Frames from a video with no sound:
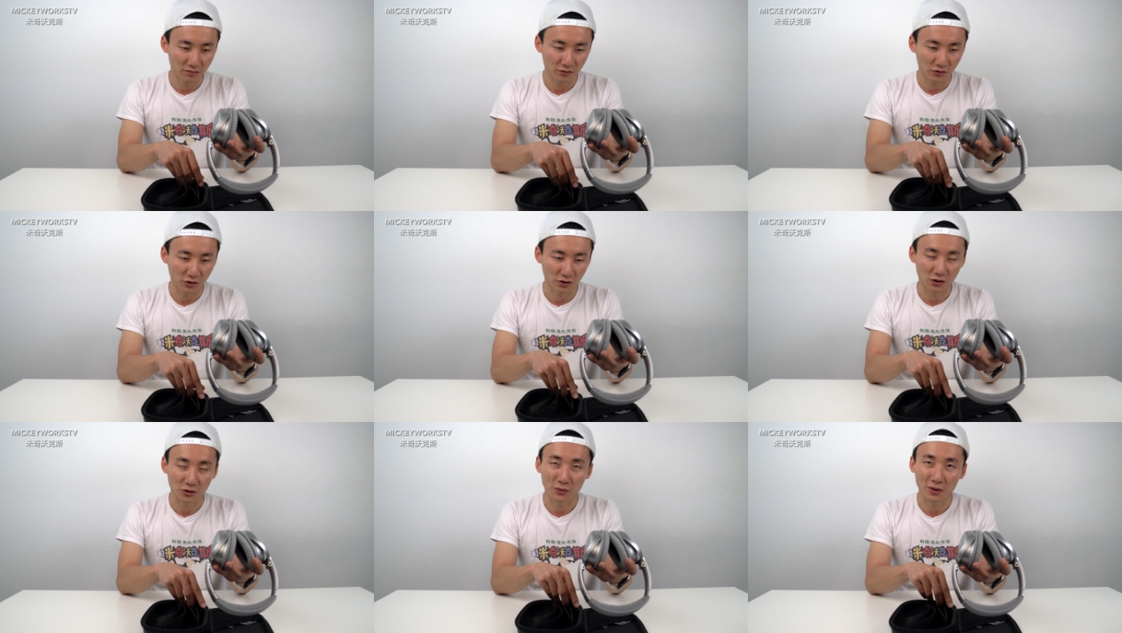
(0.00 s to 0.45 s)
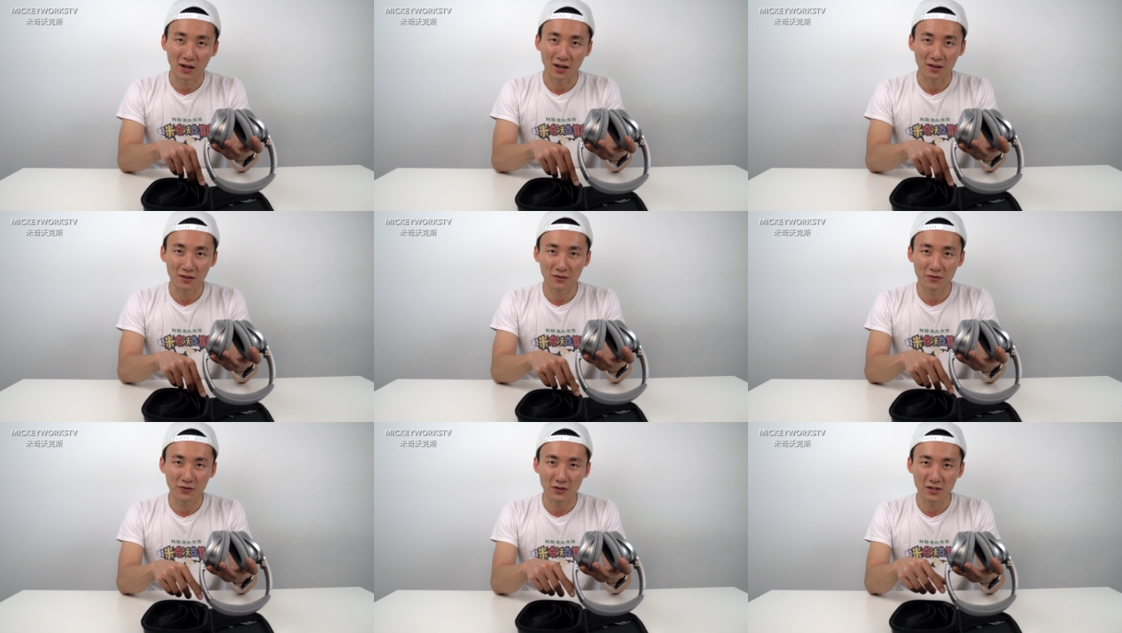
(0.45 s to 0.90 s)
说实话，
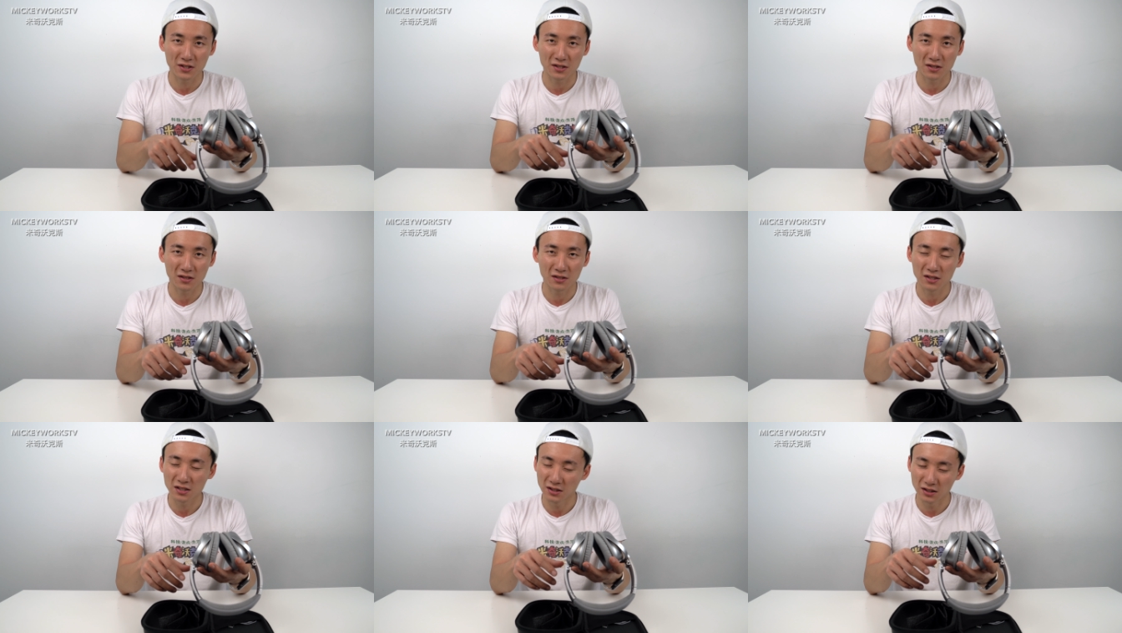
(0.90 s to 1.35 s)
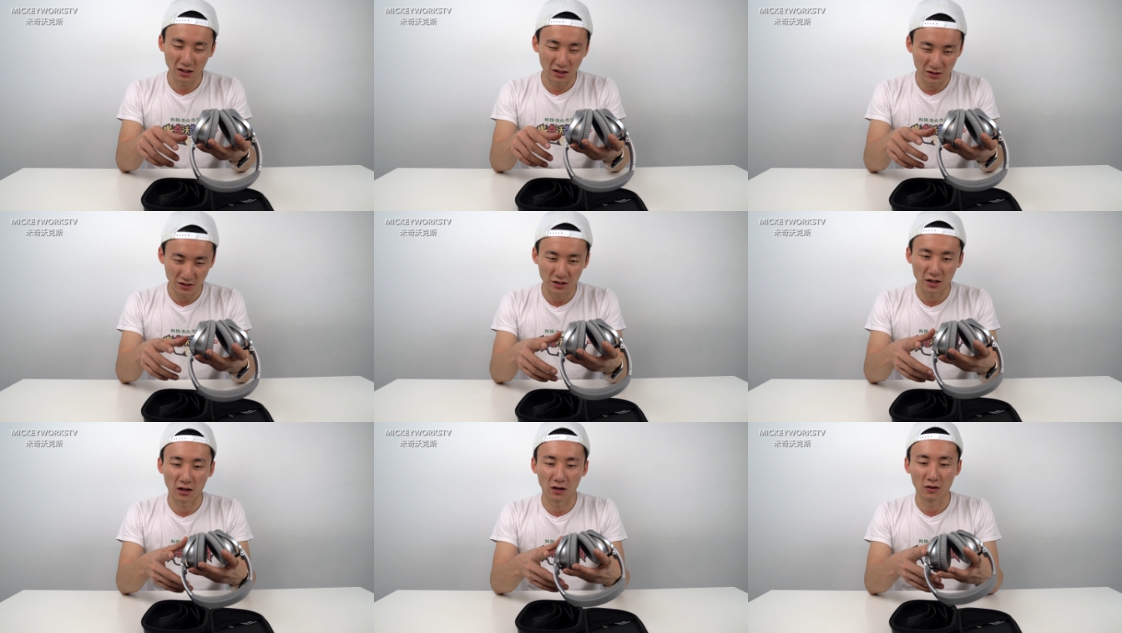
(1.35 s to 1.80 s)
飞机真的
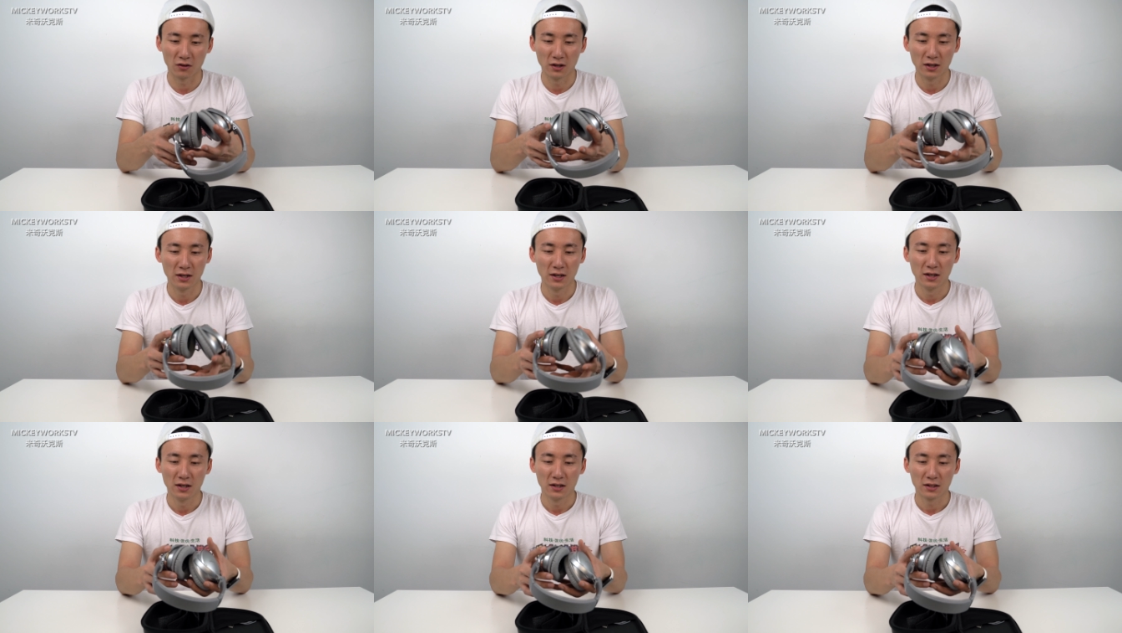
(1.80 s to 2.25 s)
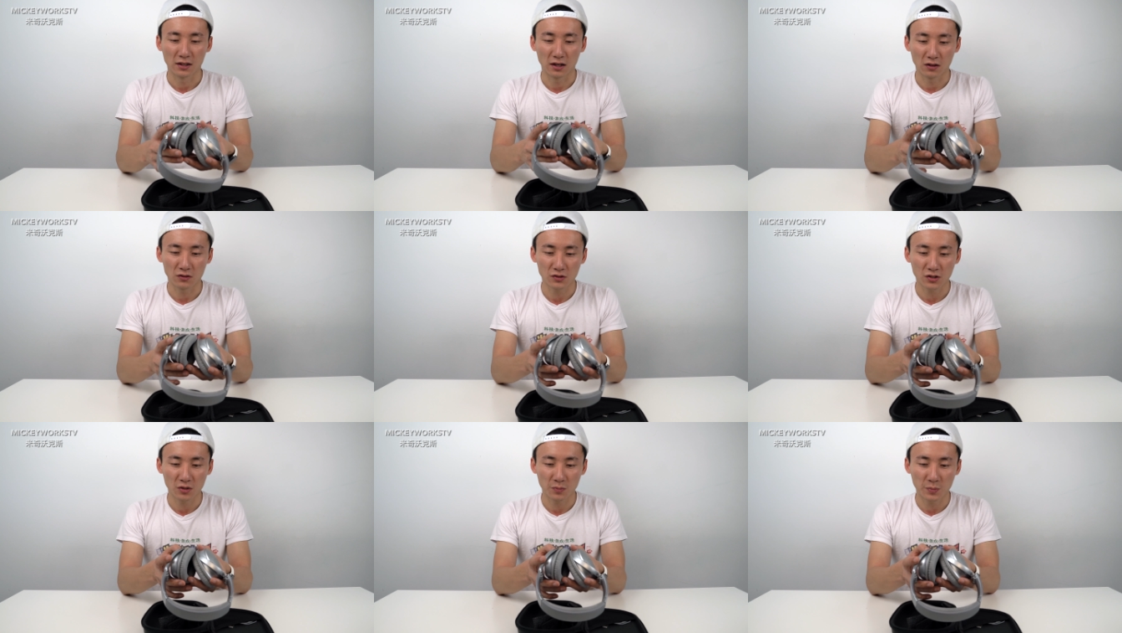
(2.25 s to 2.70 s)
很吵。然
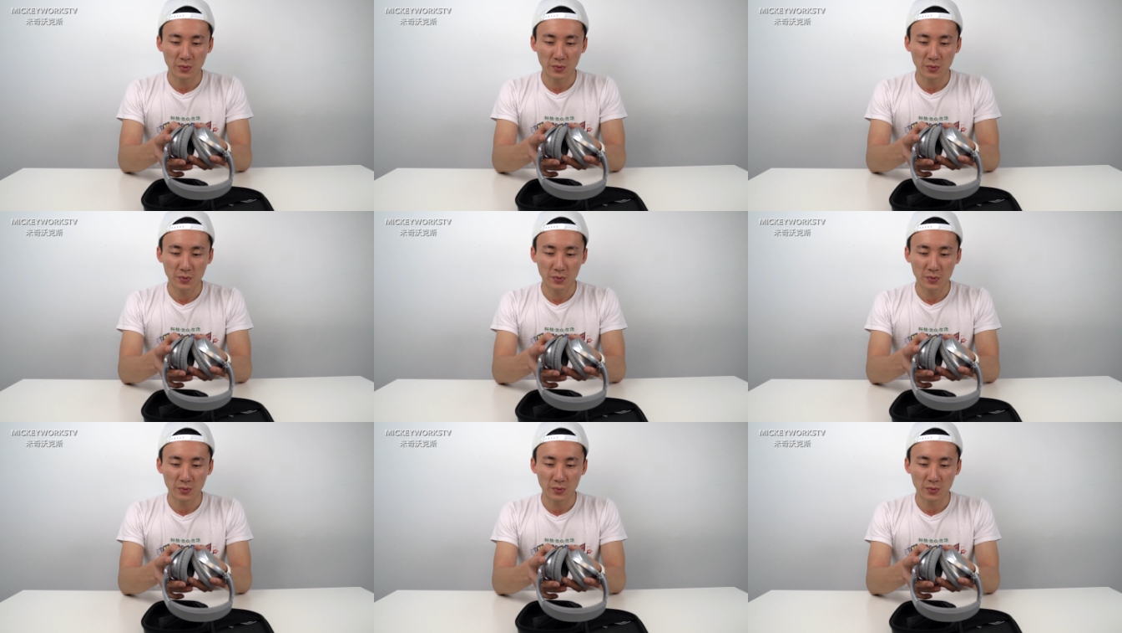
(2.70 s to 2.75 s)
后这